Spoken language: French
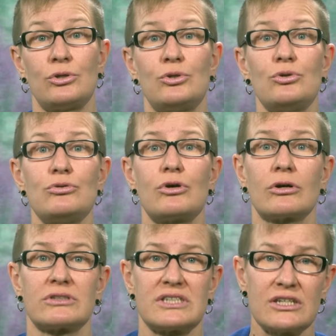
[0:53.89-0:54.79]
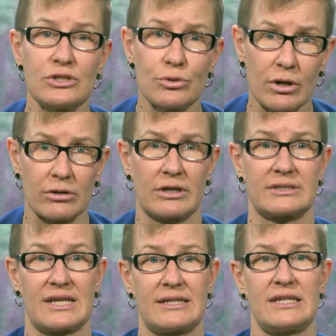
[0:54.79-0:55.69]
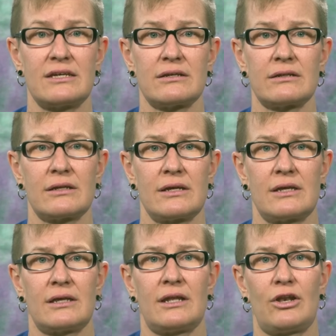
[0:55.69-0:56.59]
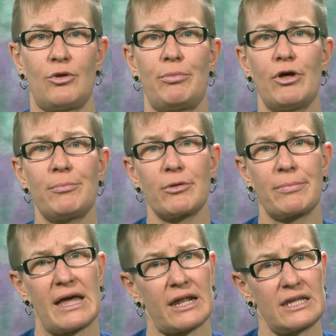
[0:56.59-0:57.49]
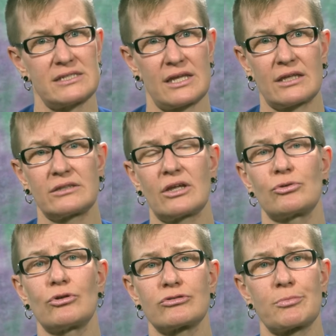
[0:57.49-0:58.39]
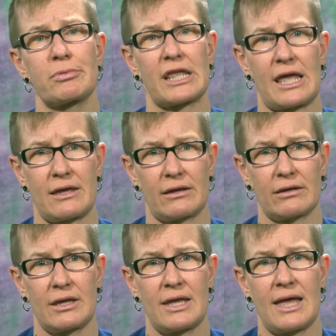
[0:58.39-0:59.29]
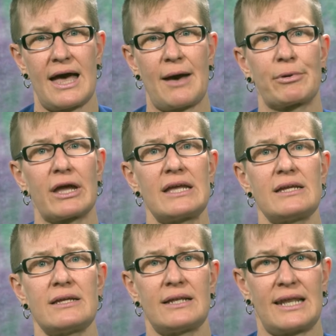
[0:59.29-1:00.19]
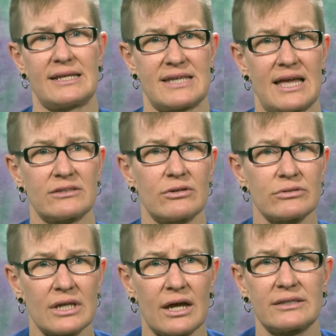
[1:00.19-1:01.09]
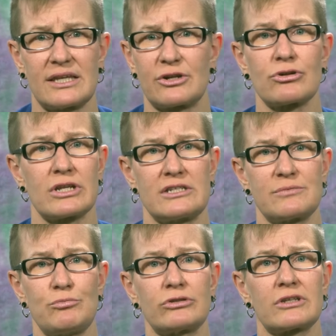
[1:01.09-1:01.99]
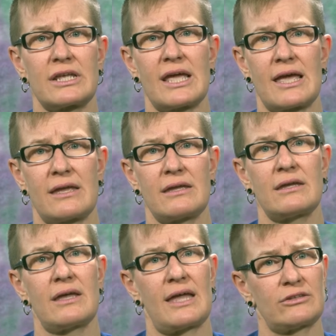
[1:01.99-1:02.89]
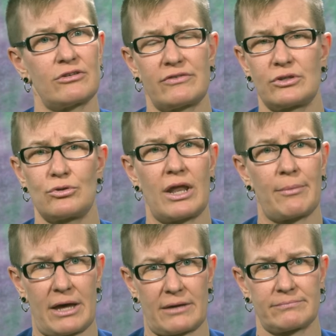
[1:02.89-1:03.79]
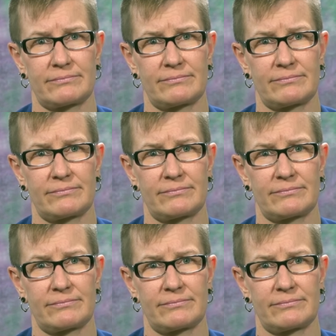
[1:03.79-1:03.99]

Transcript: Nous continuons à tenir le peuple parisien dans notre prière après les attentats terroristes meurtriers intervenus là-bas.